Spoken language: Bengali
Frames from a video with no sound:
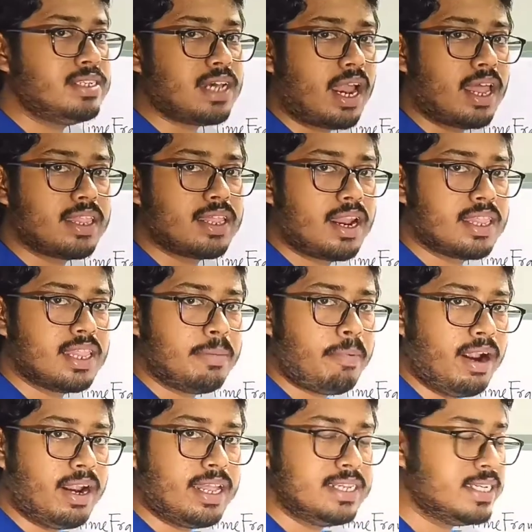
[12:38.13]
আলাদা আলাদা
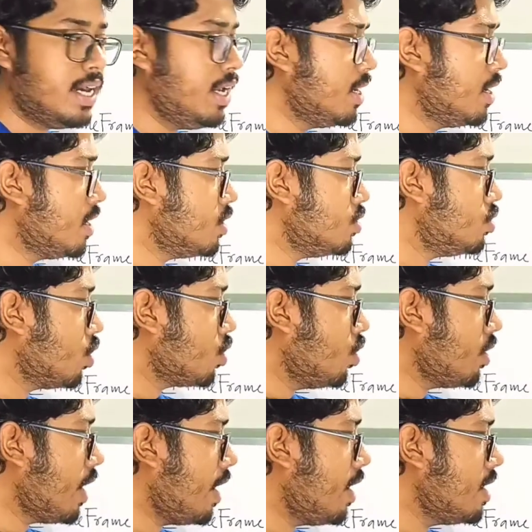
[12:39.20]
পাল্টে যায় যখন
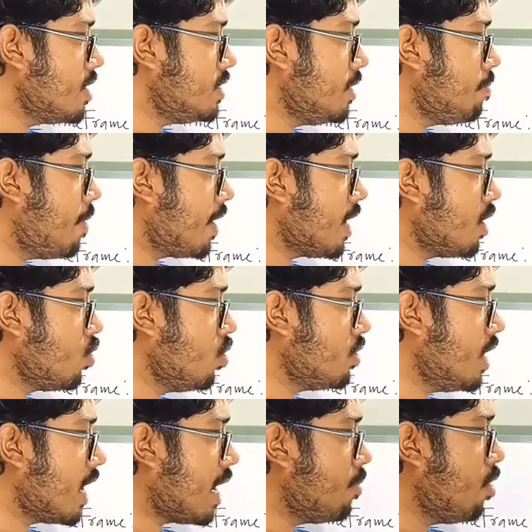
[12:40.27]
ক্যান্ডেলস্টিক প্যাটার্নগুলো
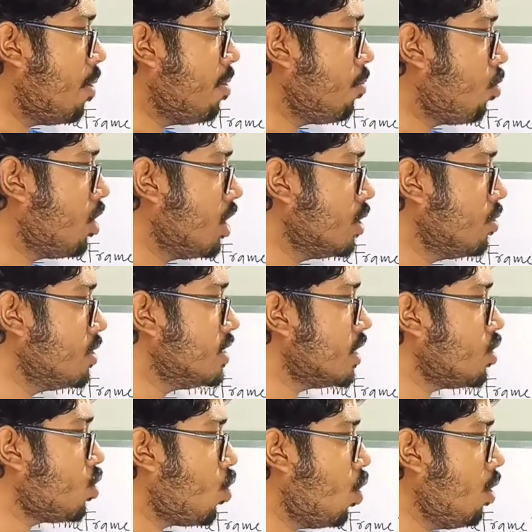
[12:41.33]
দেখাবো আমি বলে দেবো যে
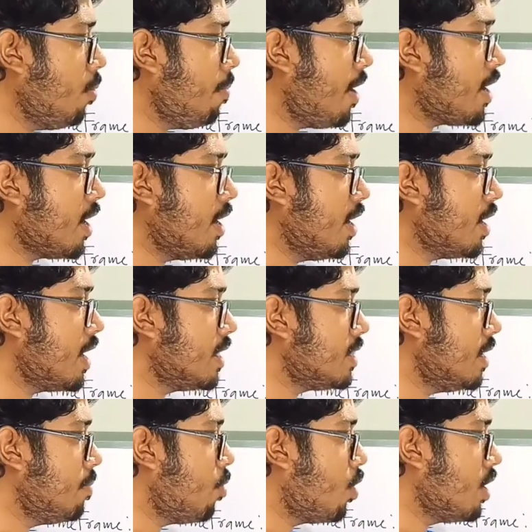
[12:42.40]
কোন প্যাটার্নের ক্ষেত্রে
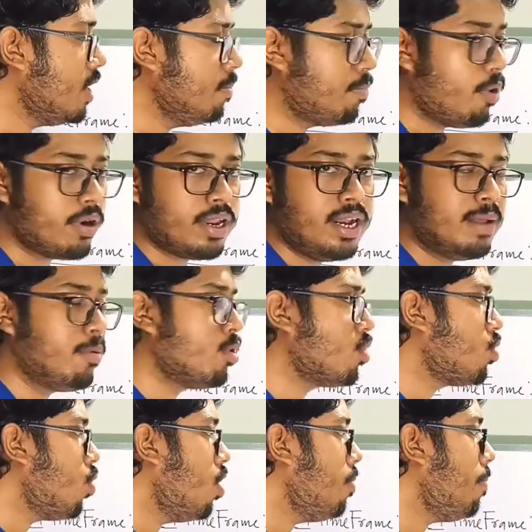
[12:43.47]
বডি ইম্পর্টেন্ট এবং
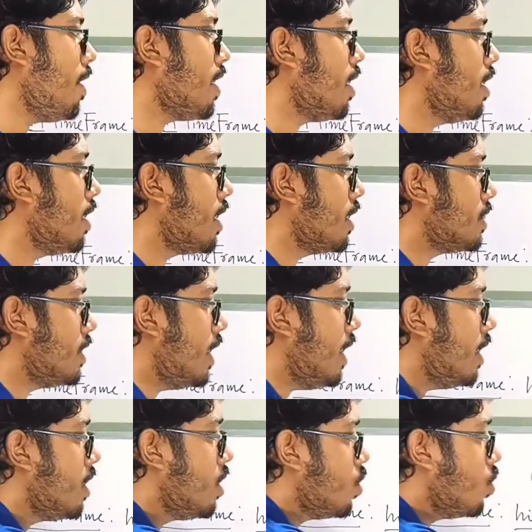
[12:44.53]
কোন প্যাটার্নের ক্ষেত্রে
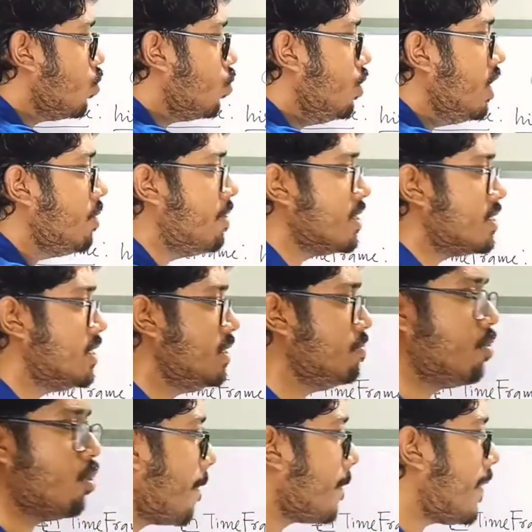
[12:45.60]
উইক বেশি
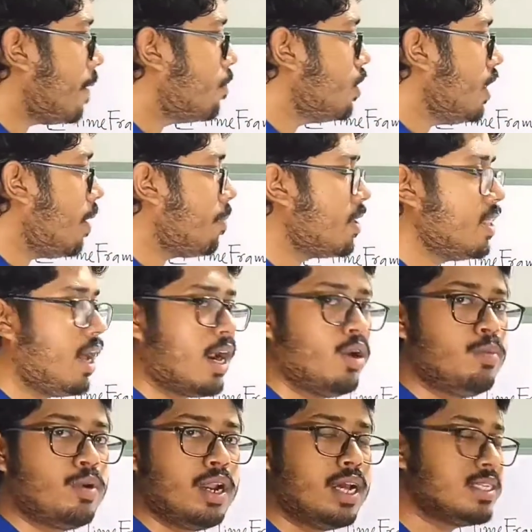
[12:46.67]
ইম্পর্টেন্ট তেমনই আপনাদের
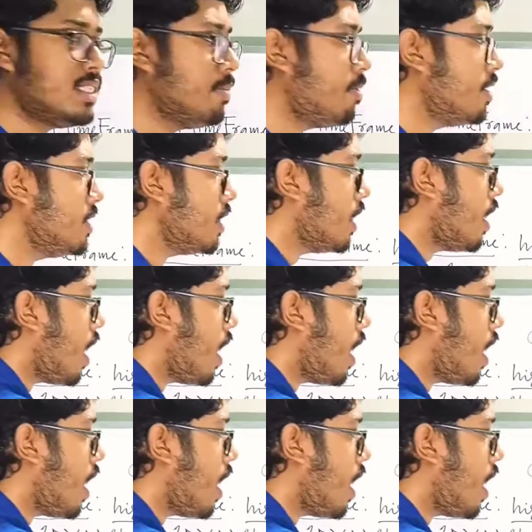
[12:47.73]
আরও মনে আসতে পারে যে